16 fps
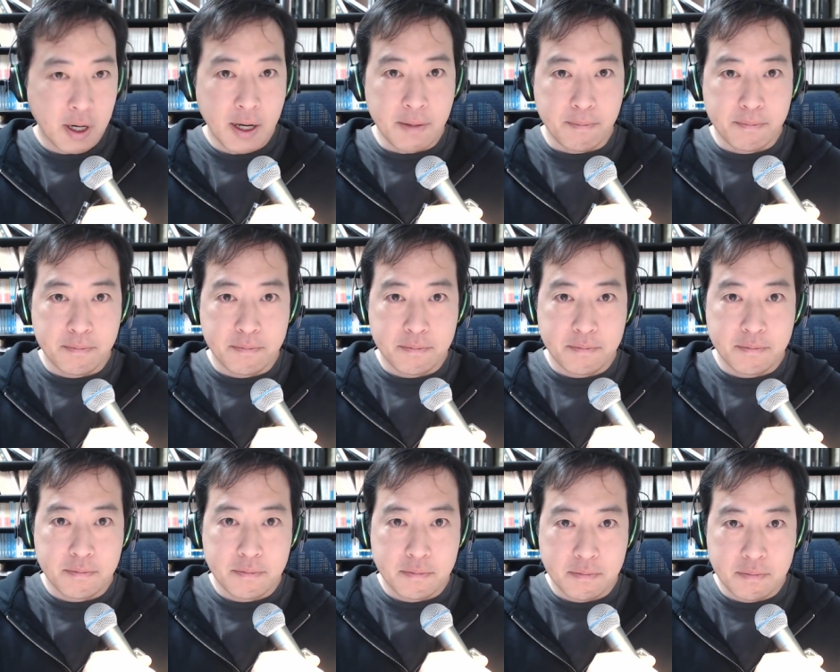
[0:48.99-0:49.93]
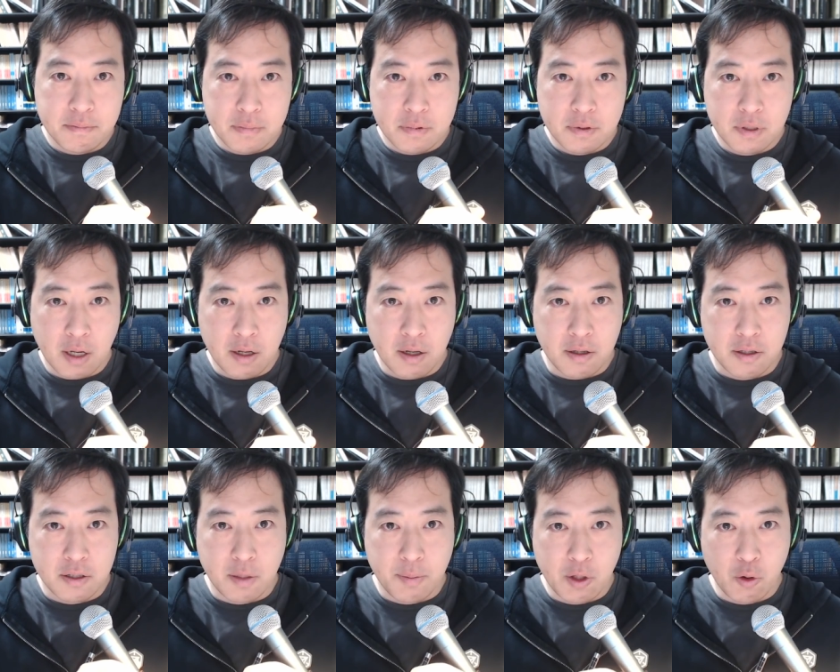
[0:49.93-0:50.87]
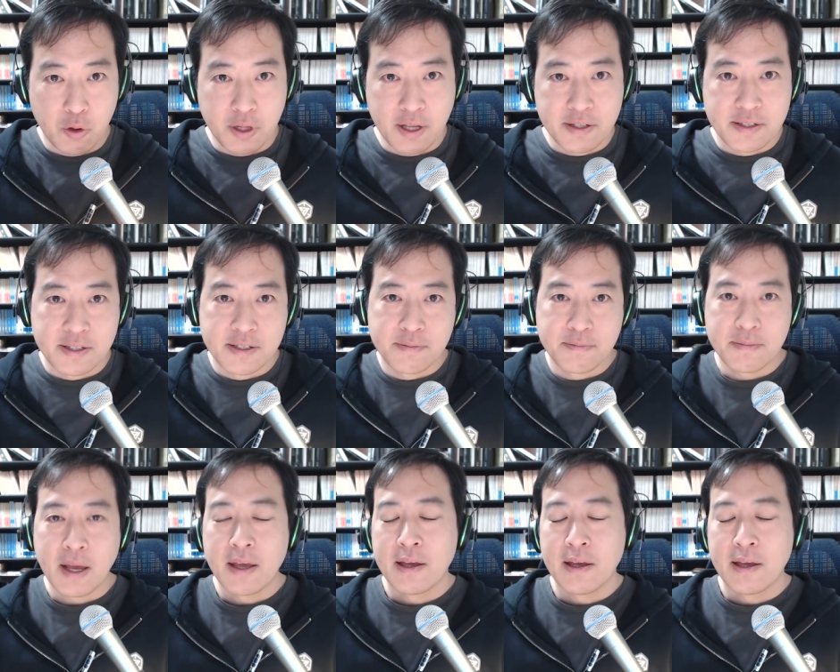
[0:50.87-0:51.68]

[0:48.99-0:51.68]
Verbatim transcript: 回。ライハッキ JP の堀です。